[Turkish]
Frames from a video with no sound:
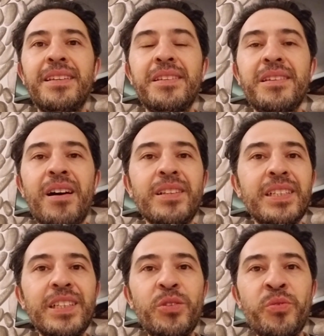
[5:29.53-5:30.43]

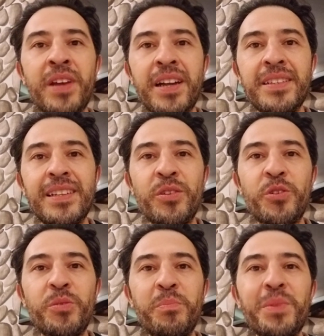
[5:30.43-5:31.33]
Sağlıklı günler
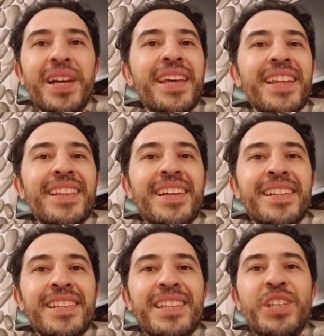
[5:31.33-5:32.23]
diliyorum.
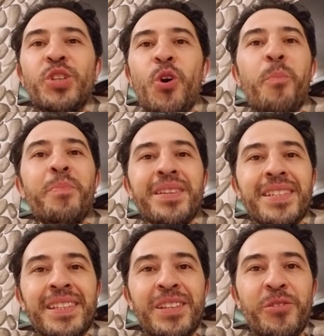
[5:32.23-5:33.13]
Braketleriniz hiç
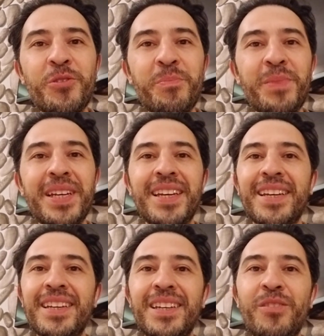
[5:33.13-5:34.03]
kopmasın diyorum.
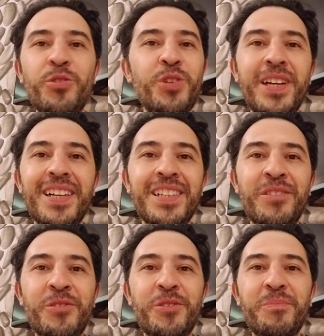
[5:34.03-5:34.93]
Hoşça kalın
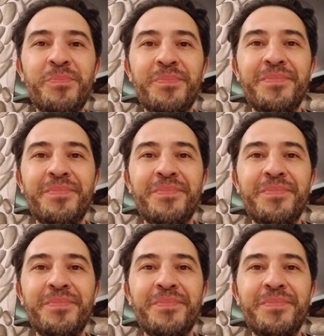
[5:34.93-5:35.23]
diyorum.